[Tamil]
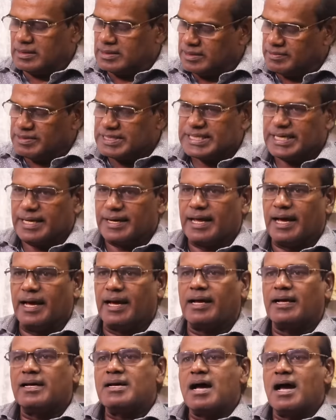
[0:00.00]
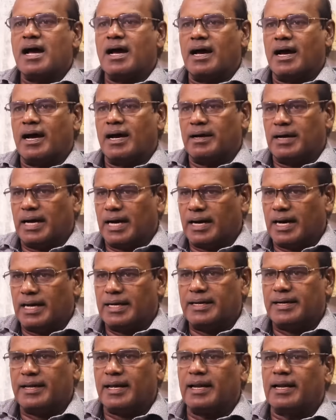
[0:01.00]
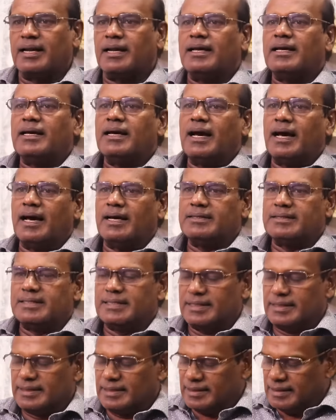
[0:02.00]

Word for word: சிவசேனா அகாலிடல் அண்டு